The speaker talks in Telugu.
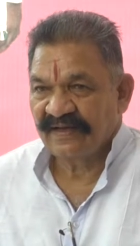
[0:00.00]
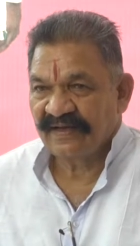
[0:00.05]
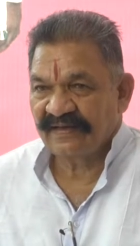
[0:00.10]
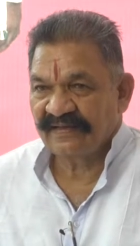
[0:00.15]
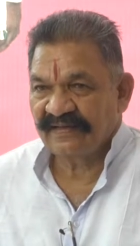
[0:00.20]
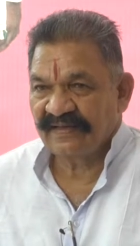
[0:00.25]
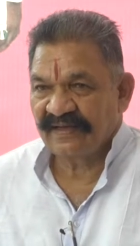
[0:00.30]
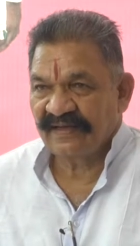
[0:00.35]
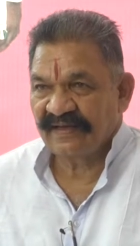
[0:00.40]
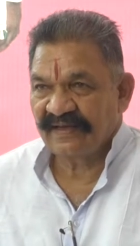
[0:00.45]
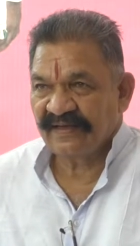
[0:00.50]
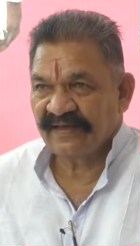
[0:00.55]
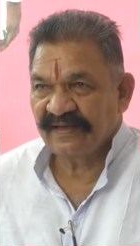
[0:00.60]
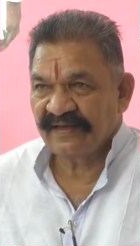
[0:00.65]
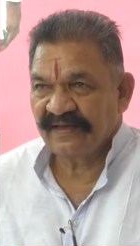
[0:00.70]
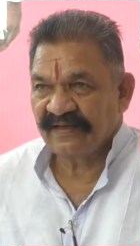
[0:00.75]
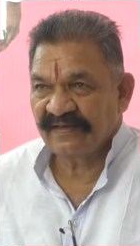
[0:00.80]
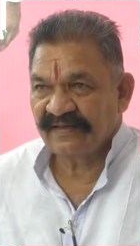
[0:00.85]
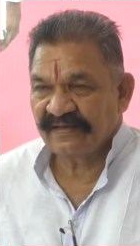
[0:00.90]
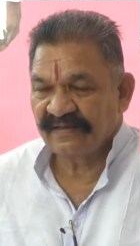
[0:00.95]
అయితే
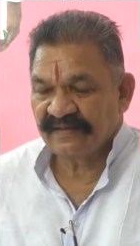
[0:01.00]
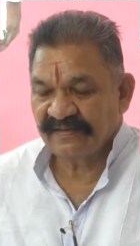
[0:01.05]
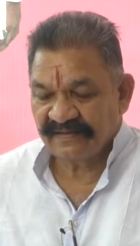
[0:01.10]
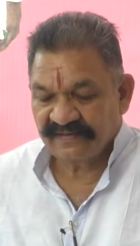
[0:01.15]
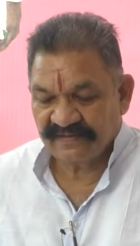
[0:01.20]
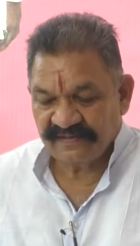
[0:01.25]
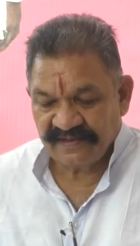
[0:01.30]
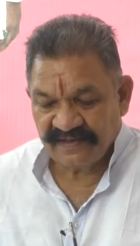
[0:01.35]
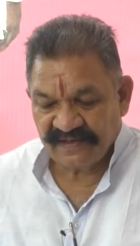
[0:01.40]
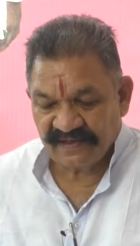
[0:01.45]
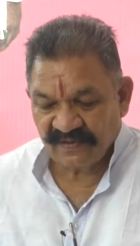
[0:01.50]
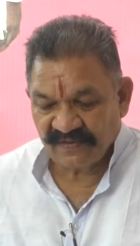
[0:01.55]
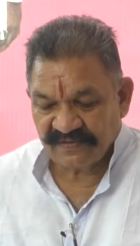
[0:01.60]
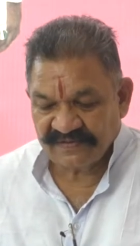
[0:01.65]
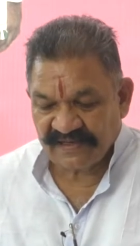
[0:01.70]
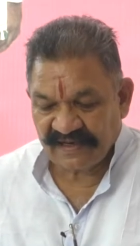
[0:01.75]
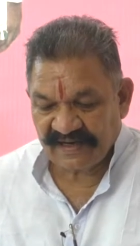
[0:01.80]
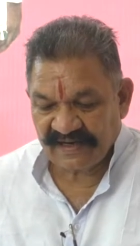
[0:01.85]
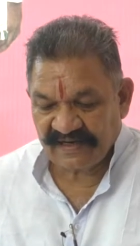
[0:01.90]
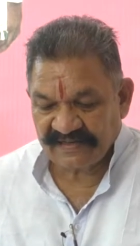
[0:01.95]
దీంట్లో
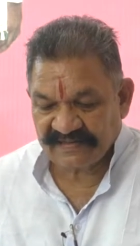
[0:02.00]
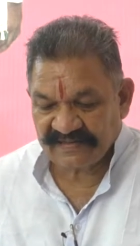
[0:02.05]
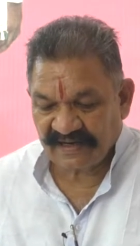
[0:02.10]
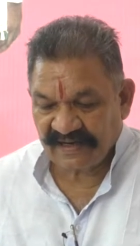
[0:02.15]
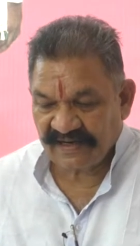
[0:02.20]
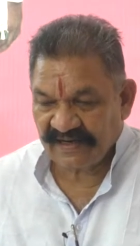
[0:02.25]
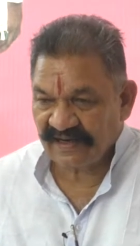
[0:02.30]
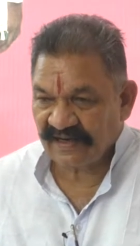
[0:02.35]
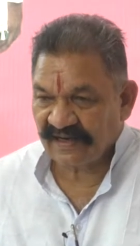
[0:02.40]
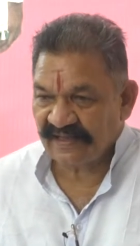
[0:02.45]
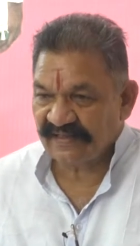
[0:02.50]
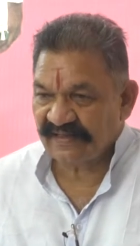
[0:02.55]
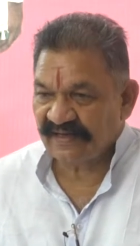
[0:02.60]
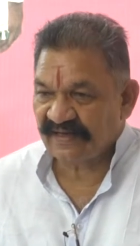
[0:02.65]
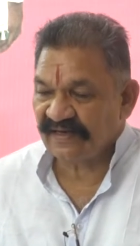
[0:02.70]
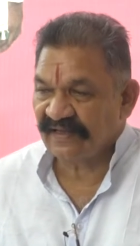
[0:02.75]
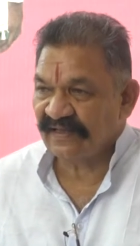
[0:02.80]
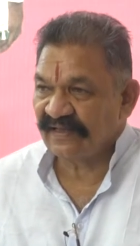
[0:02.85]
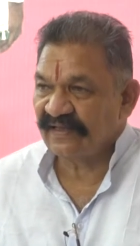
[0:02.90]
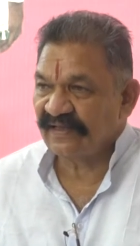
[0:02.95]
జరిగిన సంఘటన
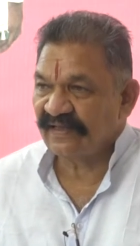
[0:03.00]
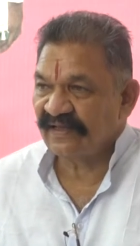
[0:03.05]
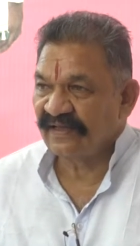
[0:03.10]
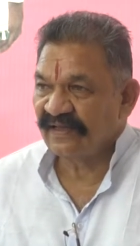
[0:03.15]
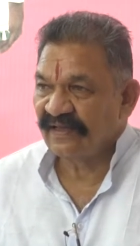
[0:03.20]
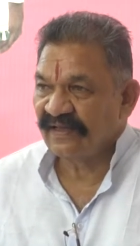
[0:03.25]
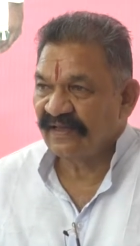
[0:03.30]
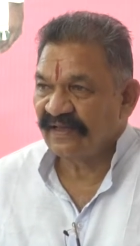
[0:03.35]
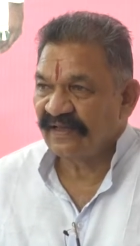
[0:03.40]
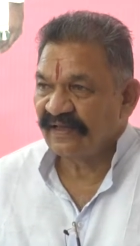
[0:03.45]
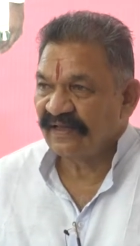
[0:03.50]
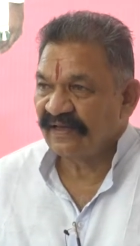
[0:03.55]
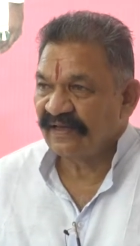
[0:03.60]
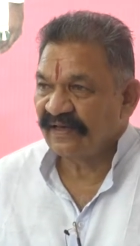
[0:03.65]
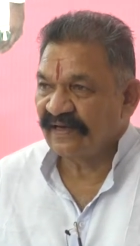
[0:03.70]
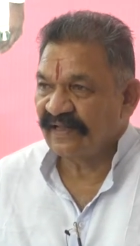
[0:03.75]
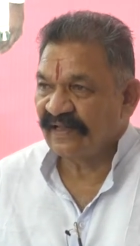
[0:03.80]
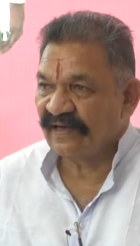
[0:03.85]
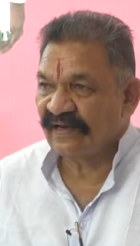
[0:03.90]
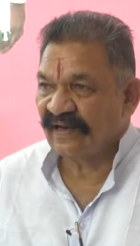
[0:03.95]
ఏంటంటే
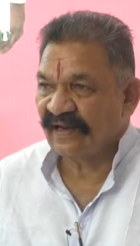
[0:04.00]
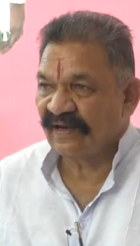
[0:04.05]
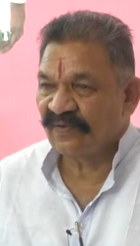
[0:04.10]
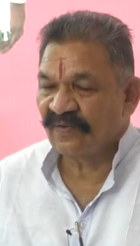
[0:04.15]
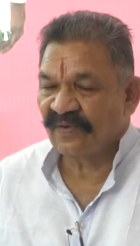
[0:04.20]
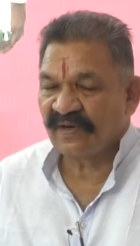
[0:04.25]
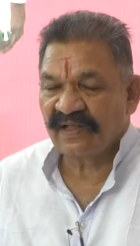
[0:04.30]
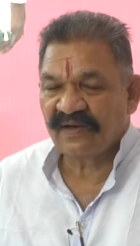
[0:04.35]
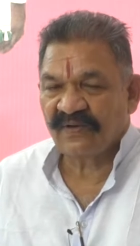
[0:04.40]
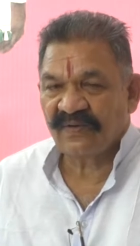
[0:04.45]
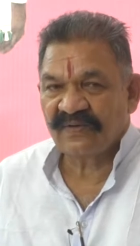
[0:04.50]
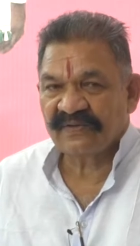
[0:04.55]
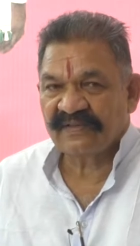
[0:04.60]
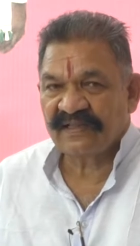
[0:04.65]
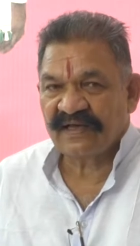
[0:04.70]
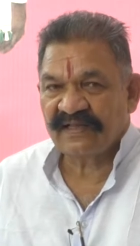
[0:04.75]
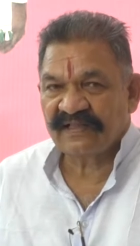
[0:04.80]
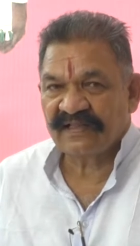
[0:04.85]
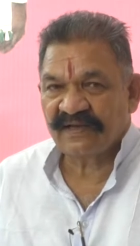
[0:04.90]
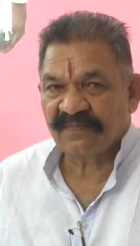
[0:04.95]
నేను నల్గొండలో
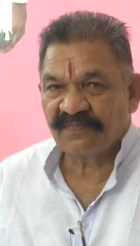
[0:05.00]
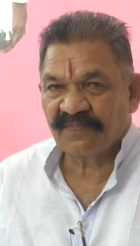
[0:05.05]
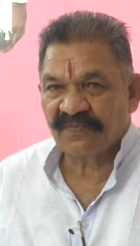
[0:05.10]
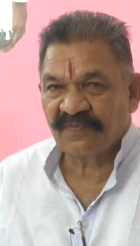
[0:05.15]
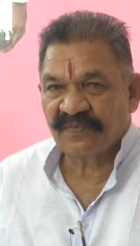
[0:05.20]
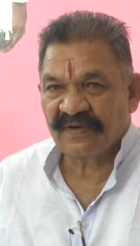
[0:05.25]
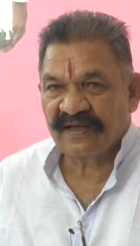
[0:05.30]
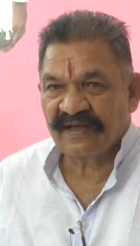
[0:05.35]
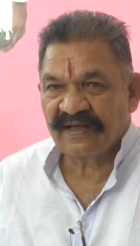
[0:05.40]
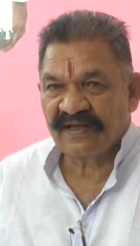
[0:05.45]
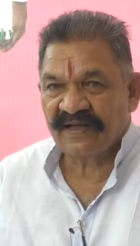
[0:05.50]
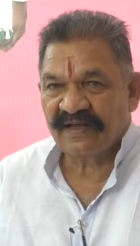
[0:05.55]
దాదాపు ఉన్న